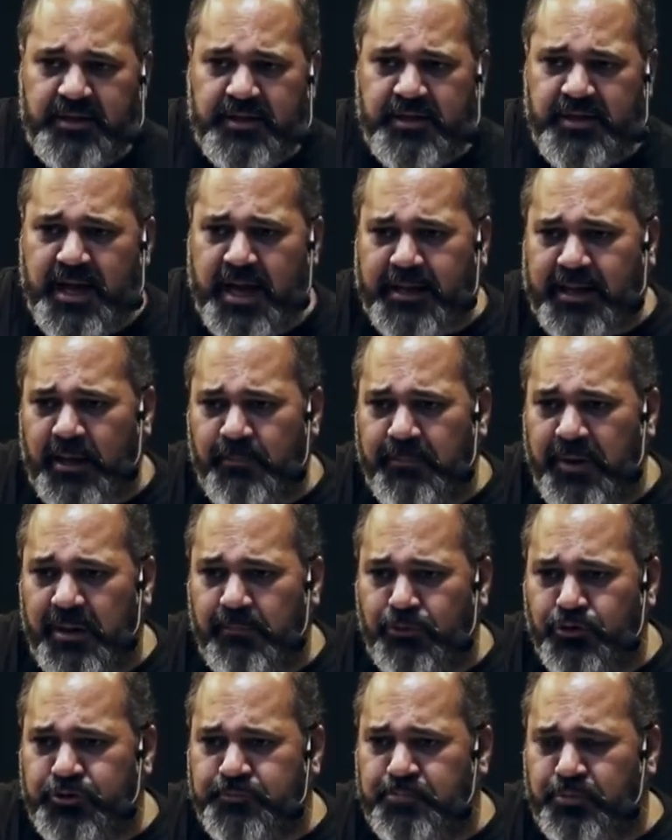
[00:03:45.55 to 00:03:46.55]
e
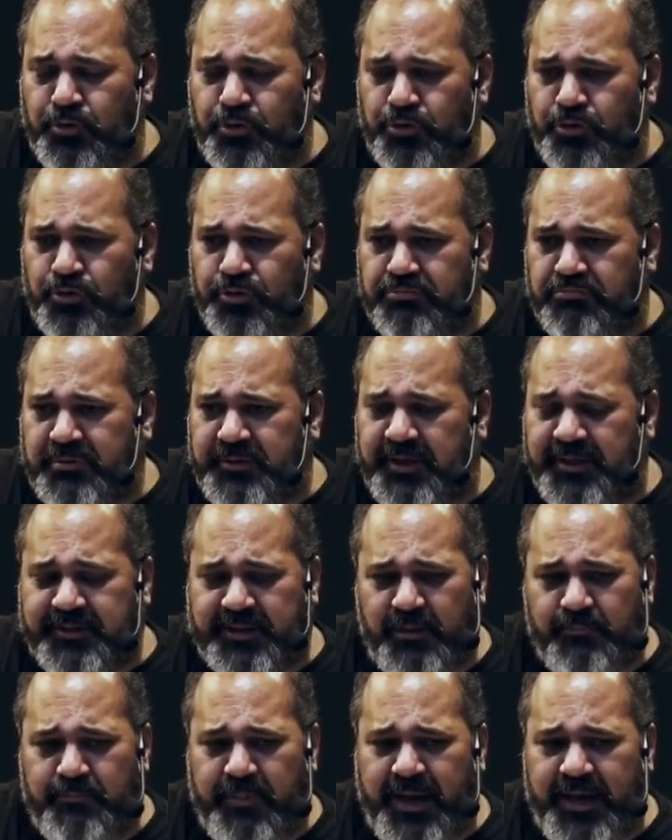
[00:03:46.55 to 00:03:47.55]
acabamos por
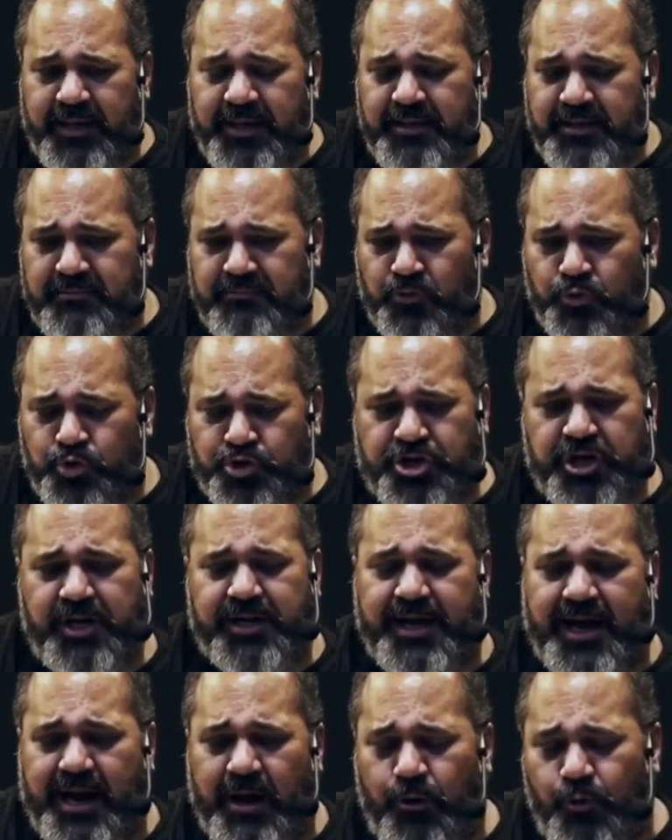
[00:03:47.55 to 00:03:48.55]
ter também, no
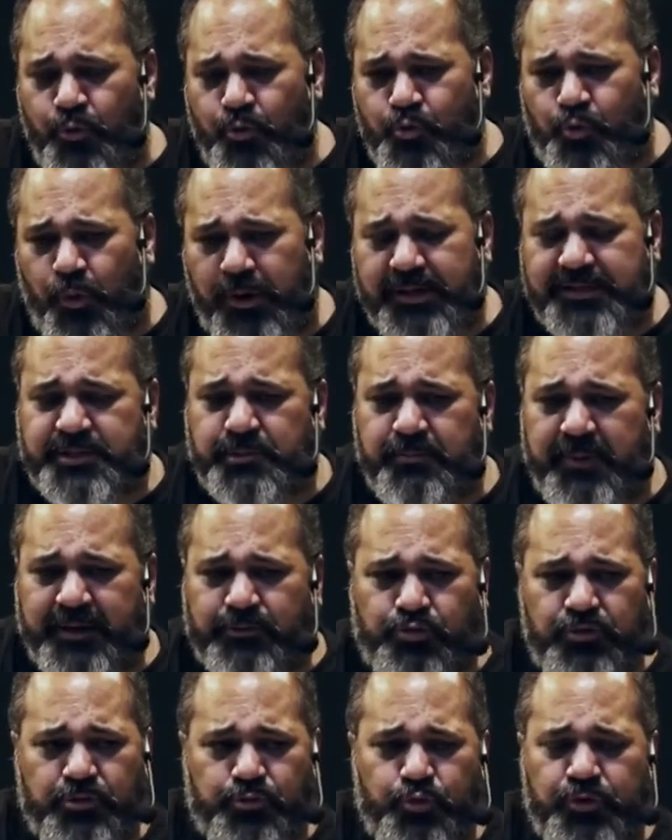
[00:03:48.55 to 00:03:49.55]
geral, um
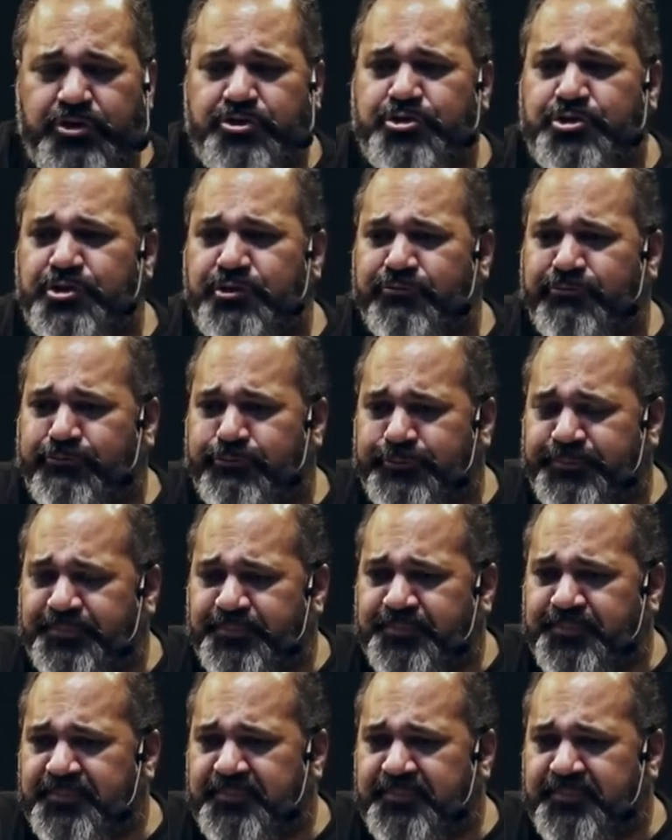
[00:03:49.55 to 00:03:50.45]
conhecimento intuitivo.